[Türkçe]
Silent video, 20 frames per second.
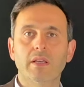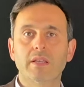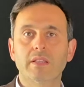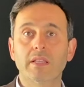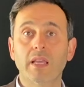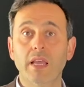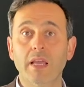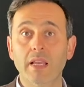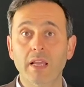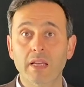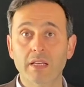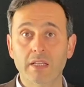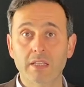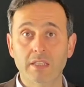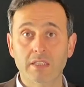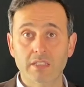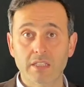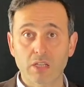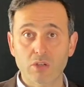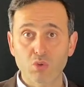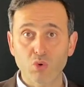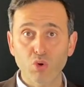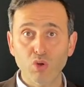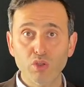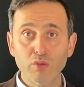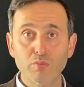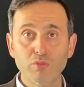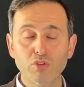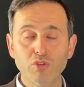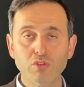Değerli arkadaşlar
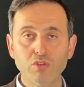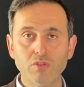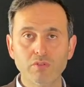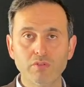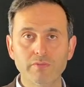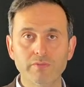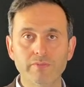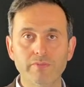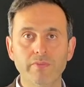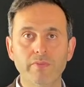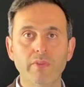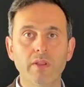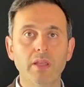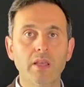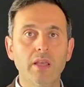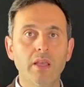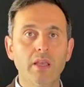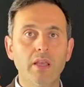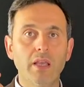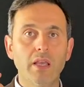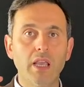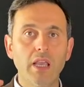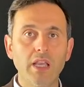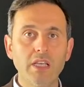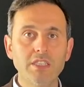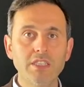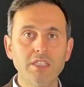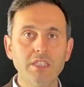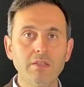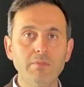konumuz
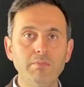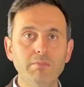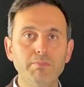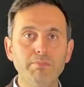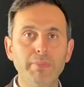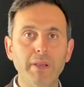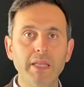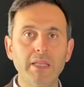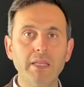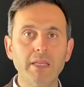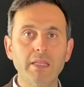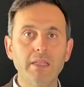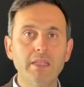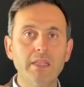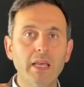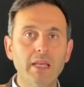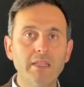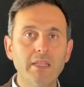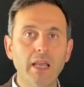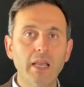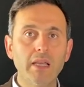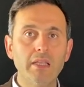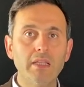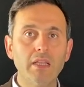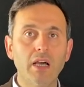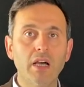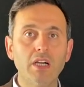eşim beni neden